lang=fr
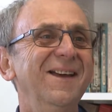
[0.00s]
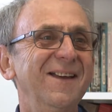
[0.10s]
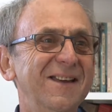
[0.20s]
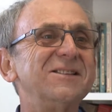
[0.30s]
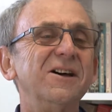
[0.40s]

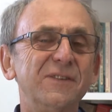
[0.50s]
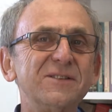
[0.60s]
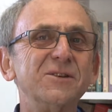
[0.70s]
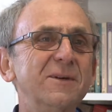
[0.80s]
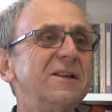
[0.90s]
et c'est en fin
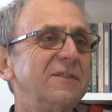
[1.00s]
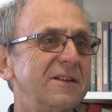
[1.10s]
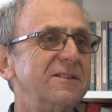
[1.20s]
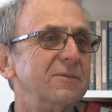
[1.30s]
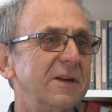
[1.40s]
de semaine,
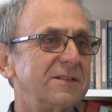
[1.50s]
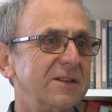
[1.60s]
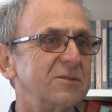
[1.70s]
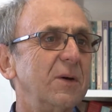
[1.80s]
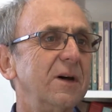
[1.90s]
effectivement, que
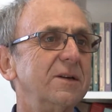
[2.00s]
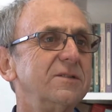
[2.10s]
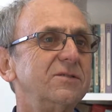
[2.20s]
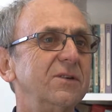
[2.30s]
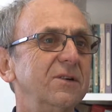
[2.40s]
ça se
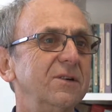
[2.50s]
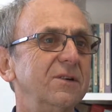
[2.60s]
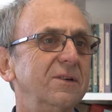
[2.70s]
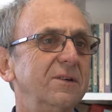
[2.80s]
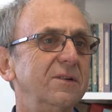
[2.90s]
passe.
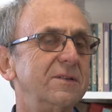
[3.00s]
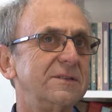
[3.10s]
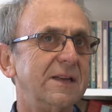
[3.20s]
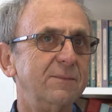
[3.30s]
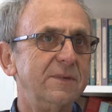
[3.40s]
Euh,
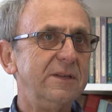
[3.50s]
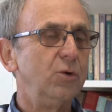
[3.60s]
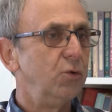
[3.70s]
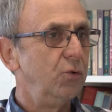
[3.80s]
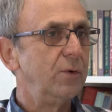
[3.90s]
samedi,
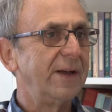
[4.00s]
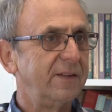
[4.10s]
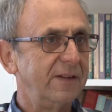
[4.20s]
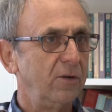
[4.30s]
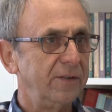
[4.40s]
le 2 à
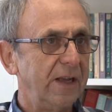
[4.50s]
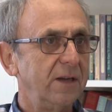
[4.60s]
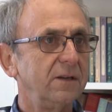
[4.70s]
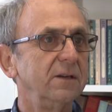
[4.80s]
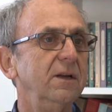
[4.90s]

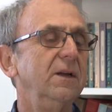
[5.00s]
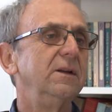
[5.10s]
Rivière-Ornard.